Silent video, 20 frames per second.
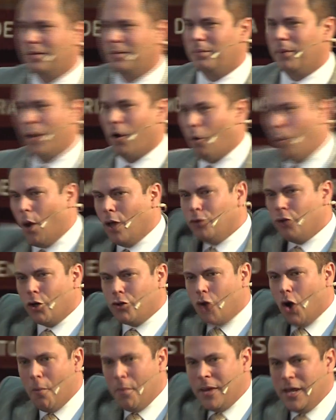Pero cuando
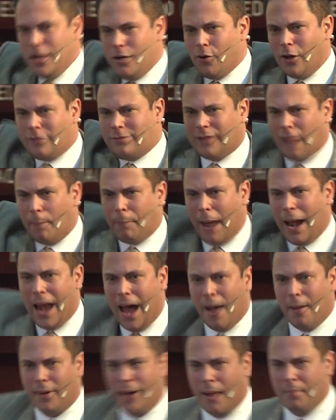yo miro esa
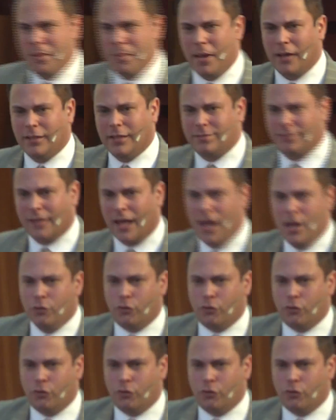palabra, a mí me dice,